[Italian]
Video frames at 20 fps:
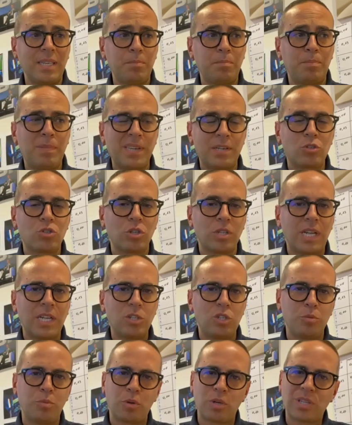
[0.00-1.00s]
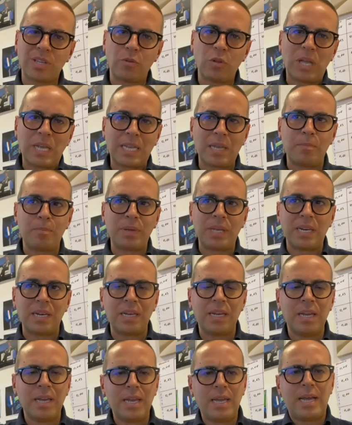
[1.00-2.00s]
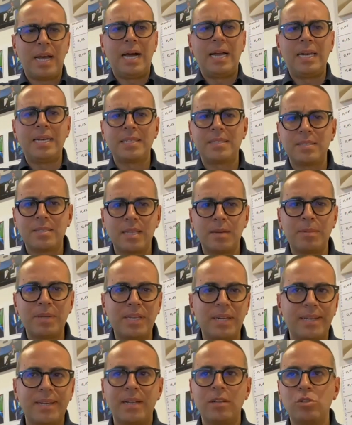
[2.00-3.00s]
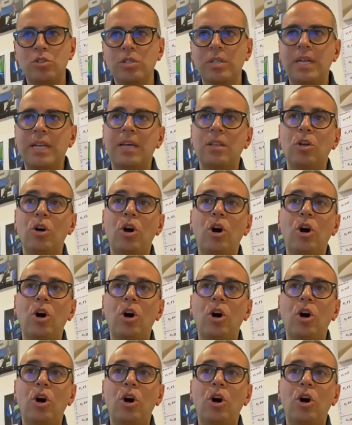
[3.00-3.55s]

personaggi portavano anche appeal al sistema del calcio italiano.